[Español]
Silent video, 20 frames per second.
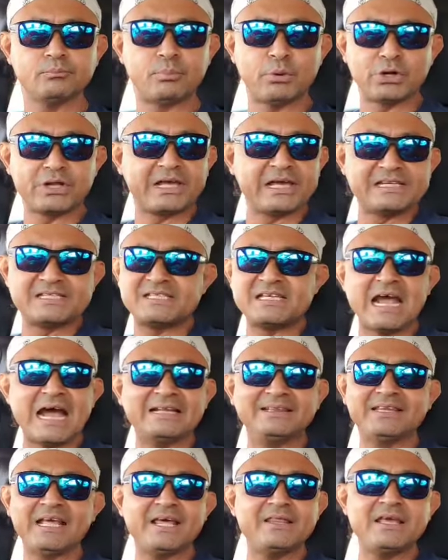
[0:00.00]
Porque se
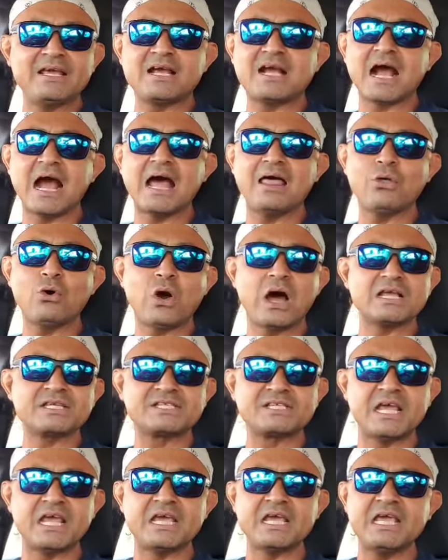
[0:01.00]
han dedicado a
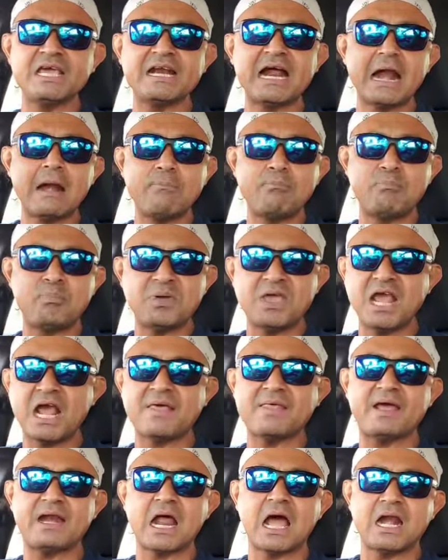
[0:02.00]
seguir al
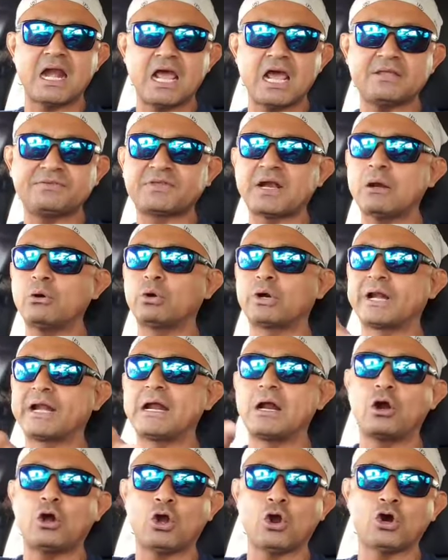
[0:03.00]
pie de la letra los
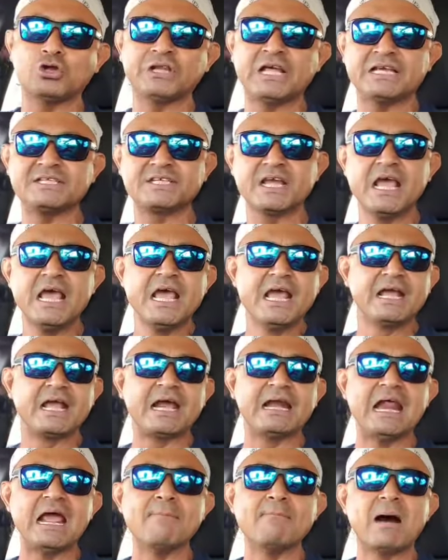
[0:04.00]
renglones
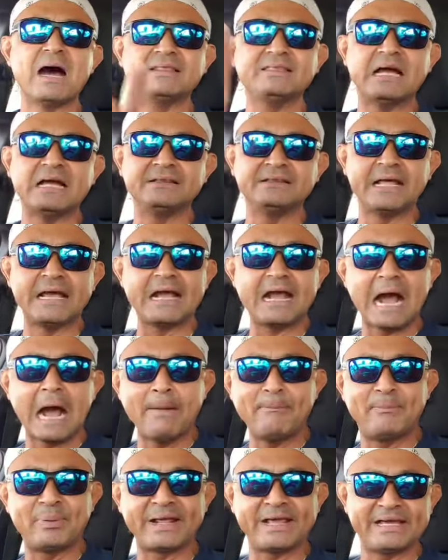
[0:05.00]
que les mandan de
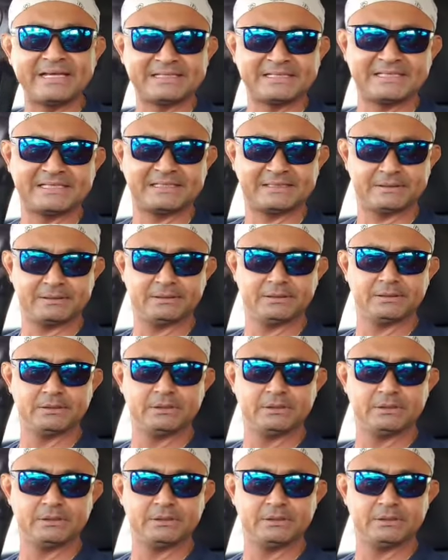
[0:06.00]
Capres.